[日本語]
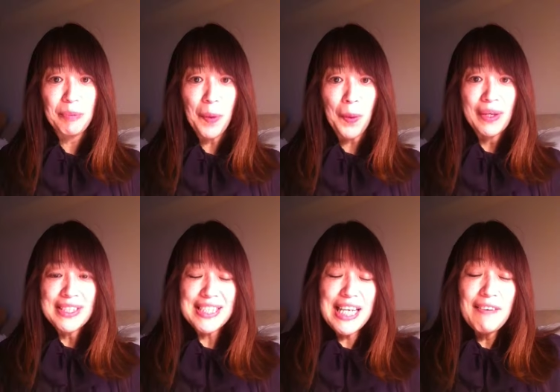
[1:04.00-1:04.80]
も
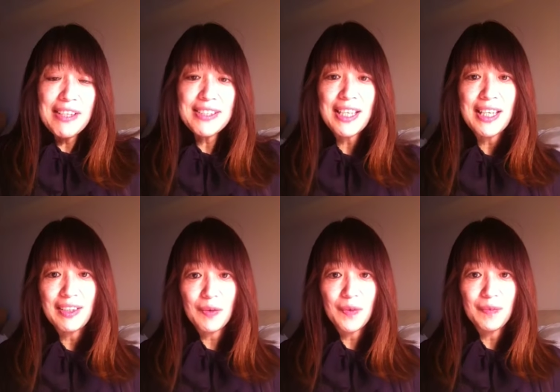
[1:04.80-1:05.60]
幸
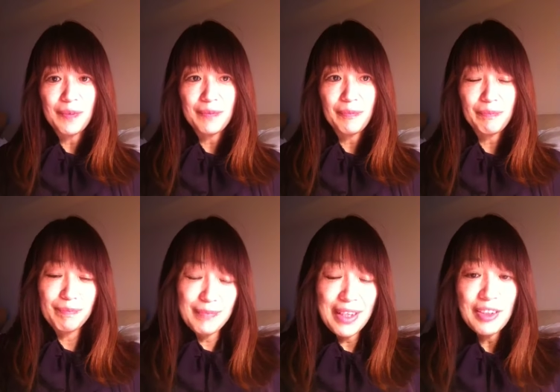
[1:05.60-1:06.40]
せ
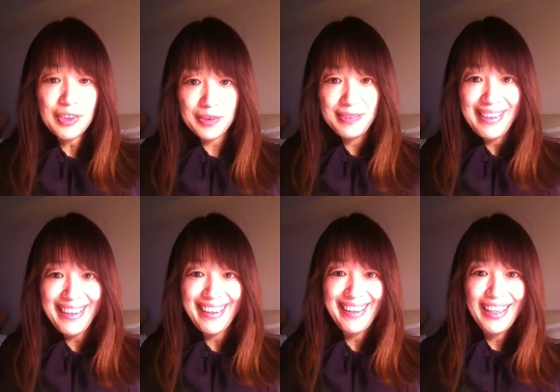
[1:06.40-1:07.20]
研究
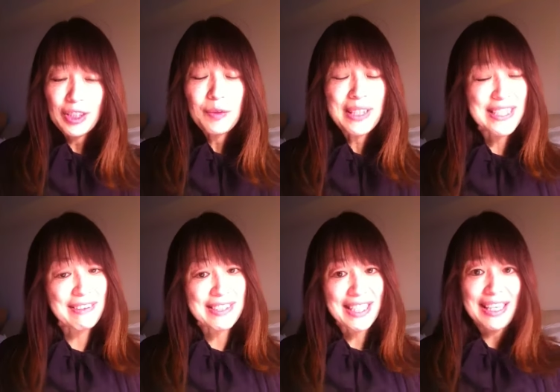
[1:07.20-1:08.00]
ねどんな
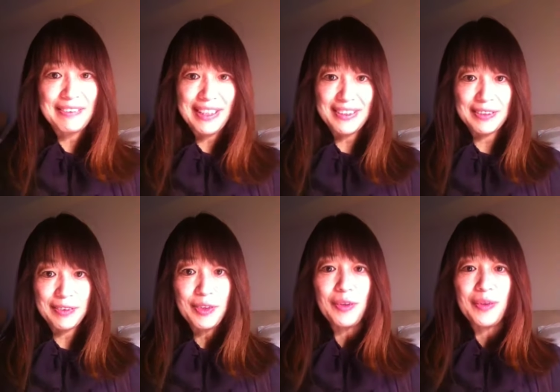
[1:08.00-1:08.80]
幸せがあるかっていう
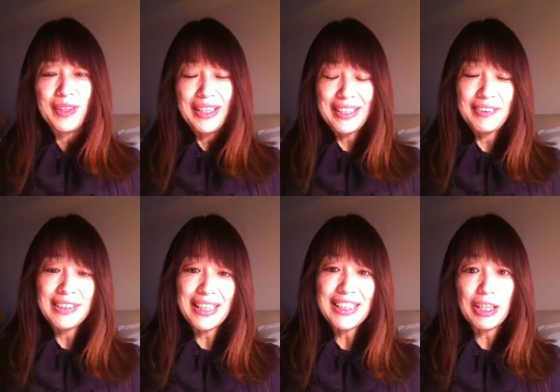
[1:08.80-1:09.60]
ことをいろ
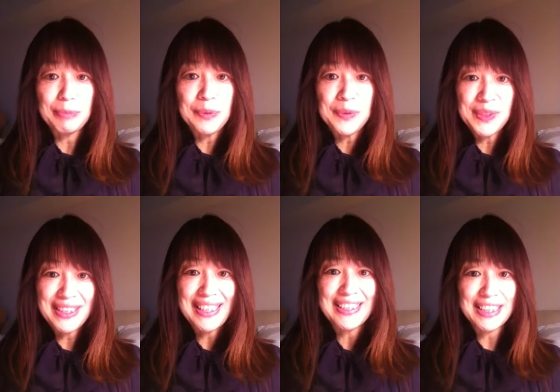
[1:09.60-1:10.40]
んな方が分類し
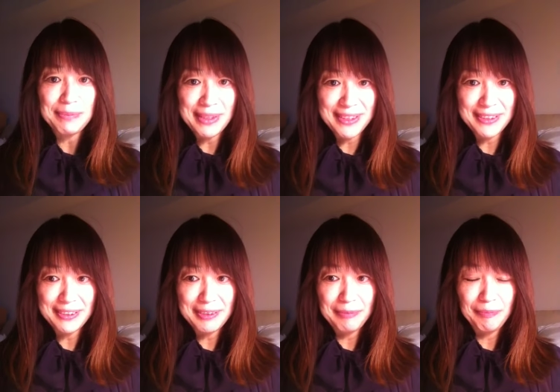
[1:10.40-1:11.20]
ていらっしゃいます。
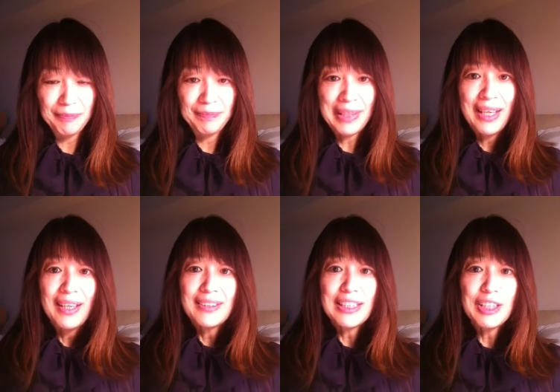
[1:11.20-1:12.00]

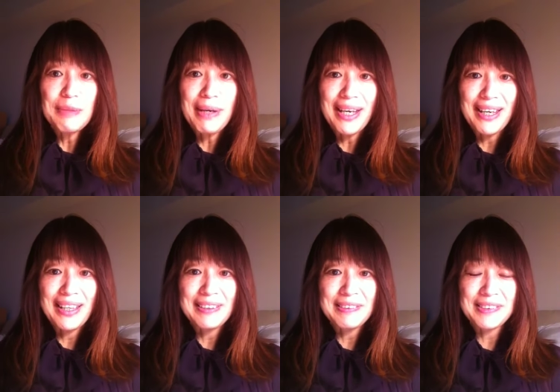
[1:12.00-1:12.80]
例えば
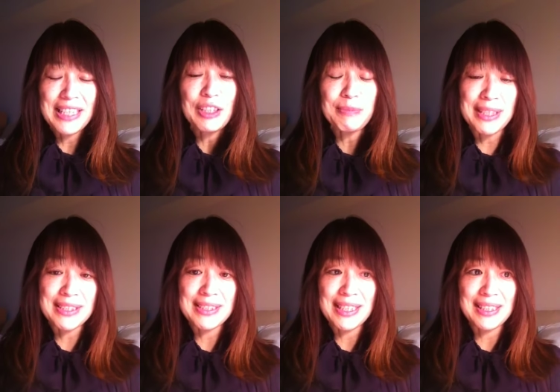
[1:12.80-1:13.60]
あの
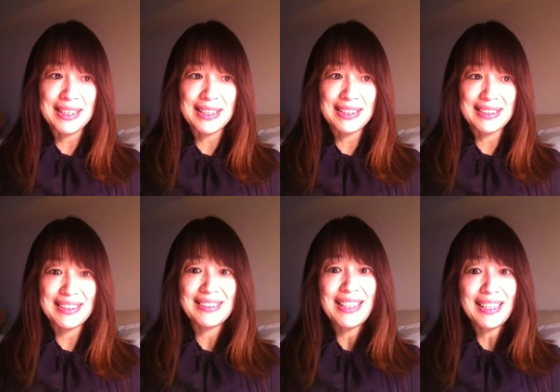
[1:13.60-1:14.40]
セリグマンさん
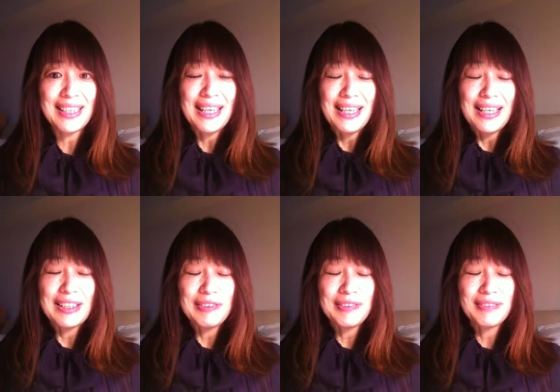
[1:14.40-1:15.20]
ですねあ
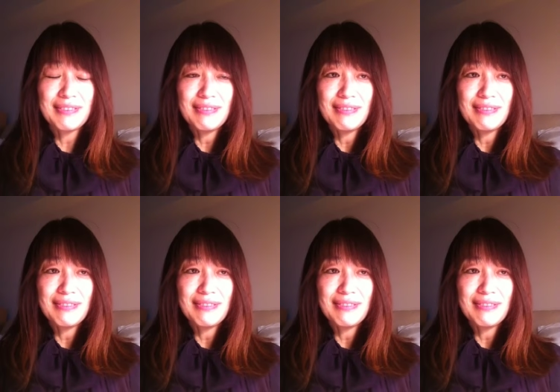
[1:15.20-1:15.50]
の、